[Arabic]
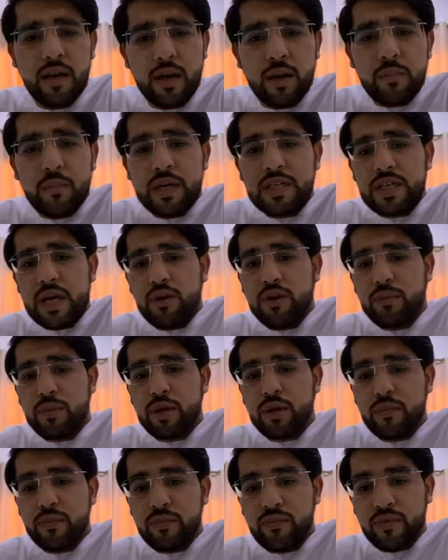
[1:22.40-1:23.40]

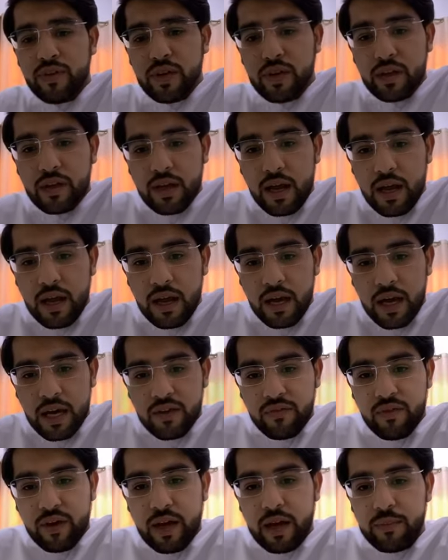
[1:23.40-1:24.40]
بجاوبكم في
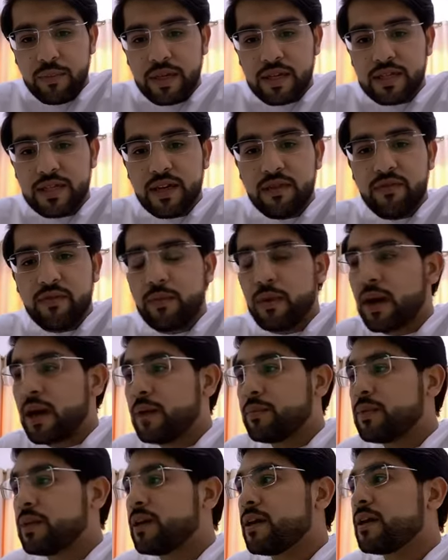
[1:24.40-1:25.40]
هاللايف هلا بيك سيف
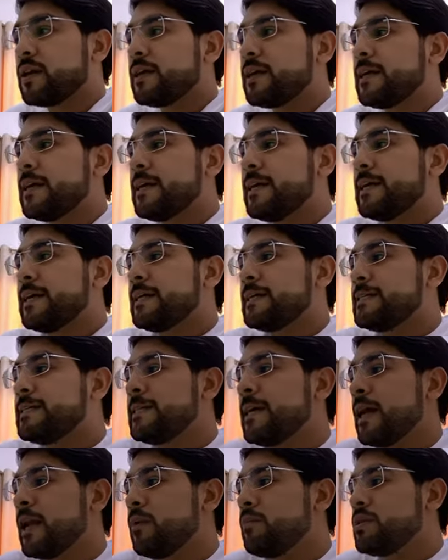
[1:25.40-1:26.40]
مرحبتين ان
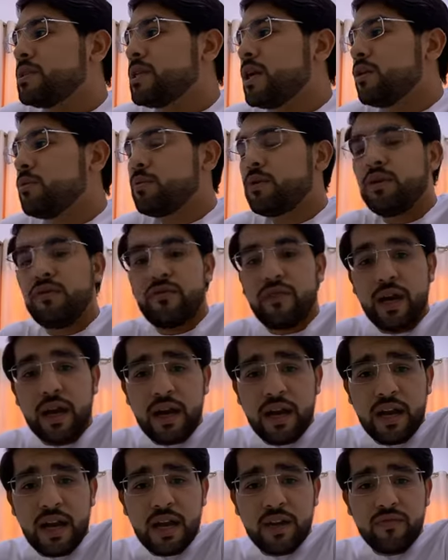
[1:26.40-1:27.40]
شاء الله بنجاوبكم في
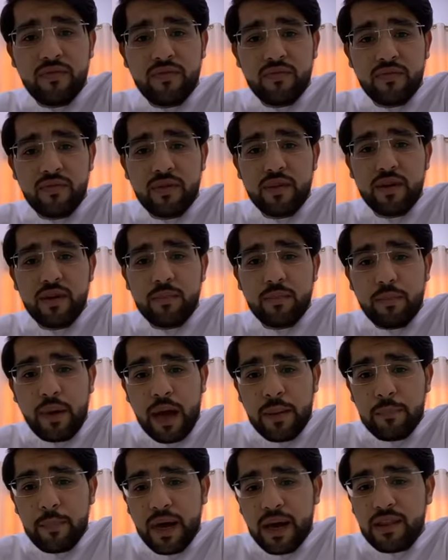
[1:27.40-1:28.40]
هاللايف
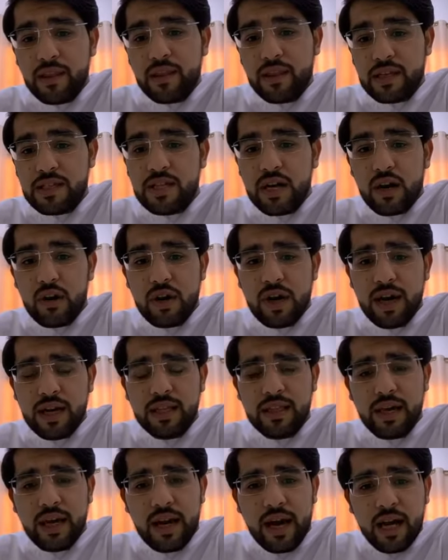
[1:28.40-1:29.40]
عن بعض
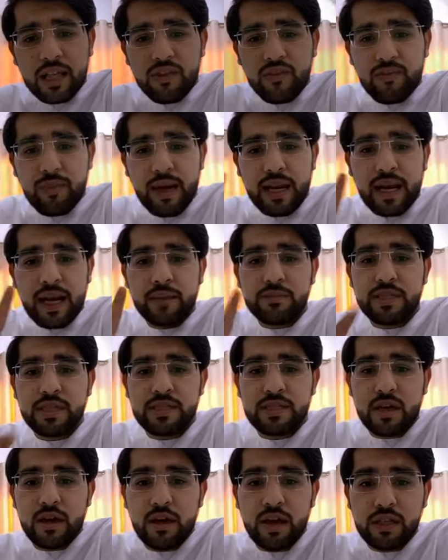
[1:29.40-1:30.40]
التساؤلات انا حاط في بالي خمس
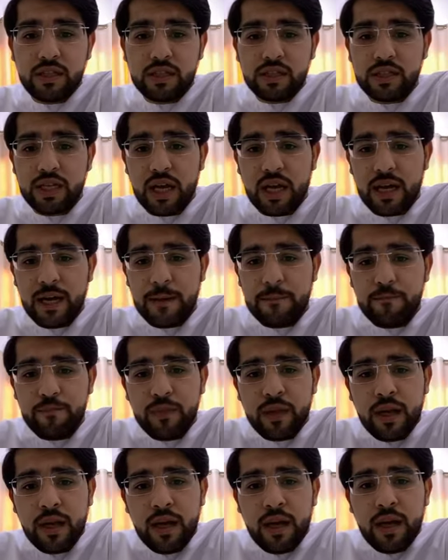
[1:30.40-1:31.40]
تساؤلات ان شاء الله
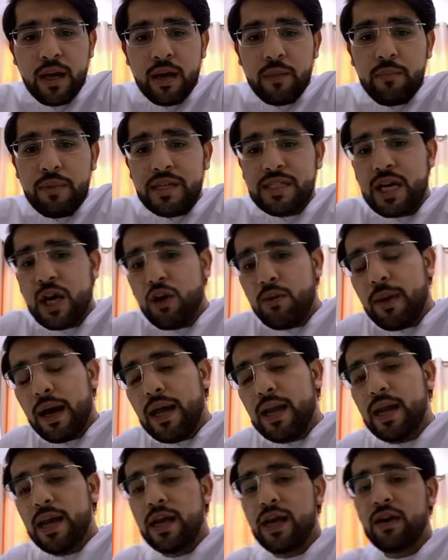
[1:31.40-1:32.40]
بجاوب
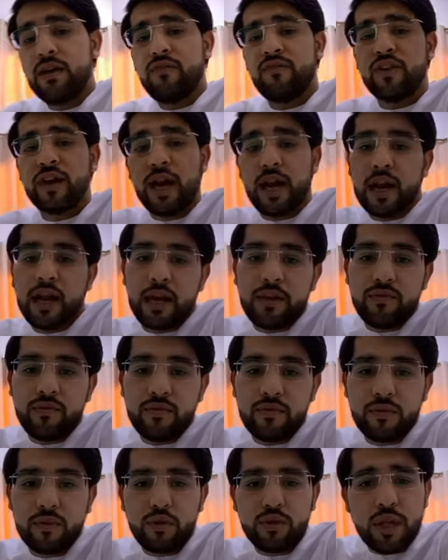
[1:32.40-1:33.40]
عليها في هاللايف
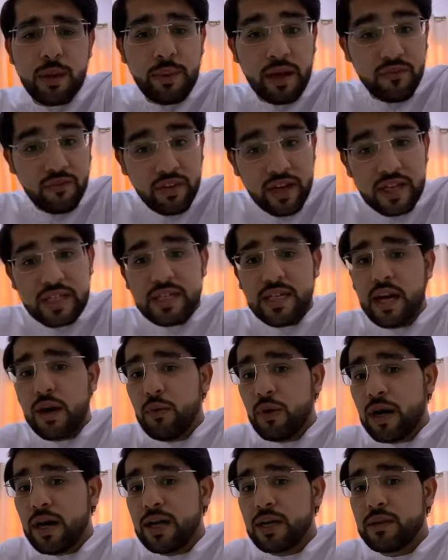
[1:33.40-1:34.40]
وطبعا في اشياء
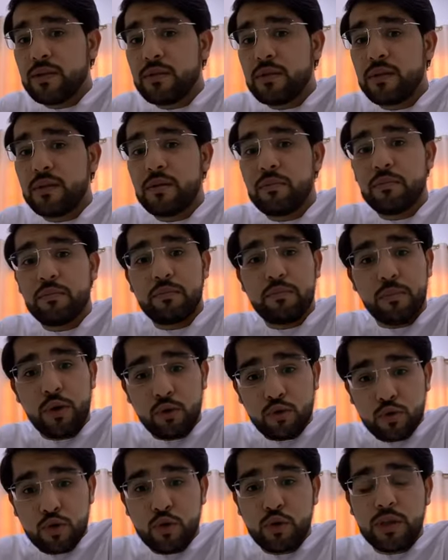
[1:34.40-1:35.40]
وايد
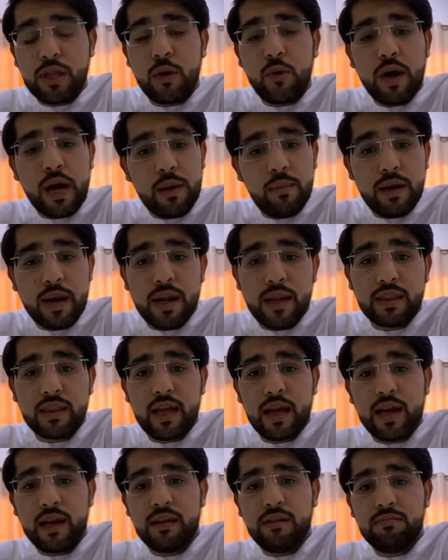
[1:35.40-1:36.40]
موجوده وقابله
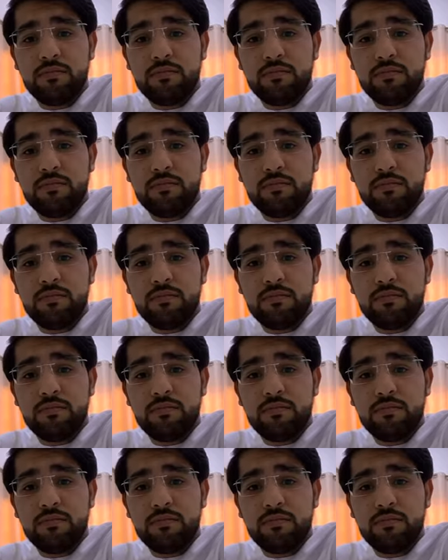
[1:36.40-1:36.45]
للطرح